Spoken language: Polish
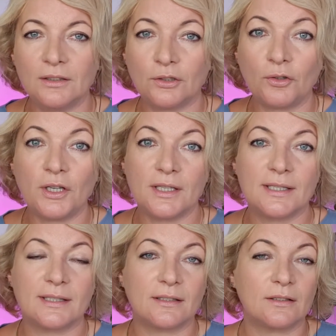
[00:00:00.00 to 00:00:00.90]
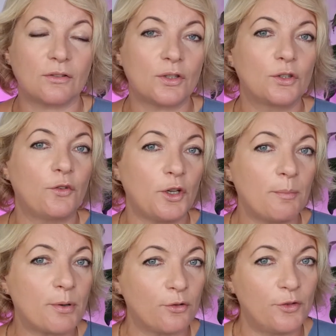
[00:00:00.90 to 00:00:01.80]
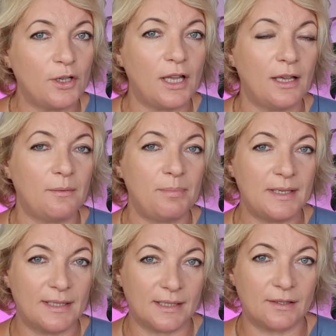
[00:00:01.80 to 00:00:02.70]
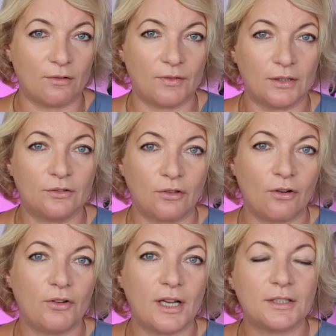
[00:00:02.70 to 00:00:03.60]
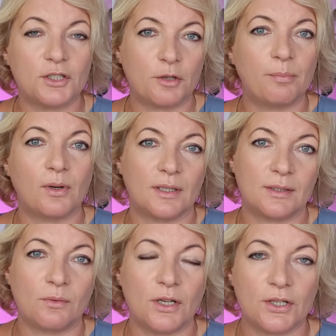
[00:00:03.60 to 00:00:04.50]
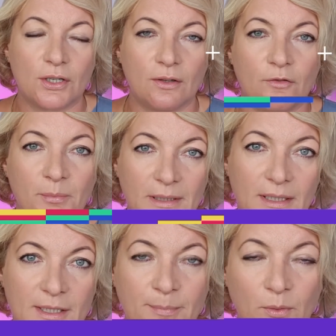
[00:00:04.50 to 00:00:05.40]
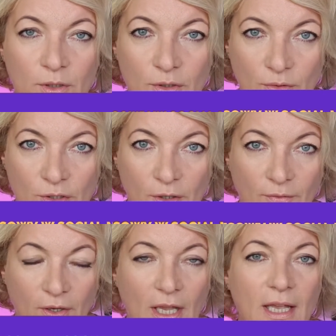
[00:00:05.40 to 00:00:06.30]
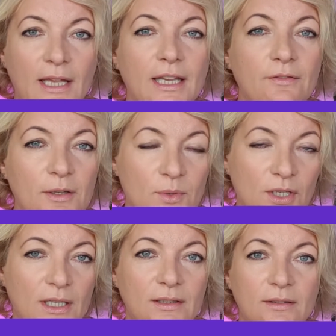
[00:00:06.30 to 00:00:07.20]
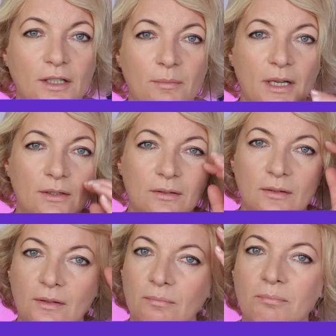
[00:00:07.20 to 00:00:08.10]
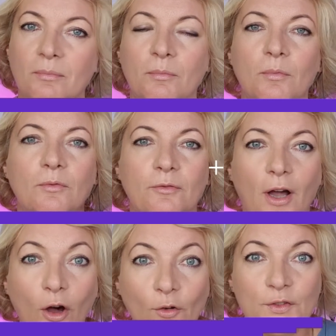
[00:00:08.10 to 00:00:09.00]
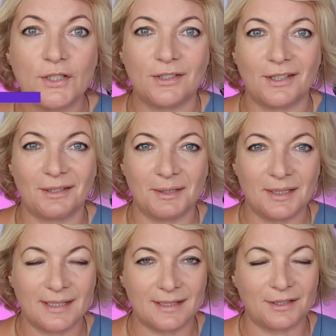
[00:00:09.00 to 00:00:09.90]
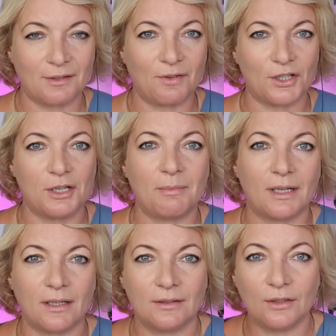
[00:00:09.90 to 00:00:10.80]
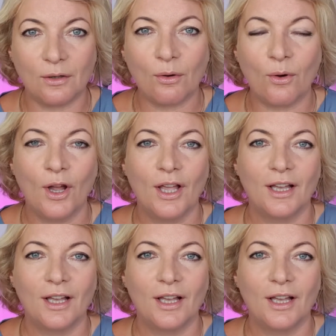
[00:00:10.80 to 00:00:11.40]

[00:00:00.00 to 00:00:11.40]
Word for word: to jest to są Twoje profile biznesowe, to jak Ty się pokazujesz w mediach społecznościowych. Ja wiem, że na ten temat y, mm, fachowcy y, z właśnie marketingu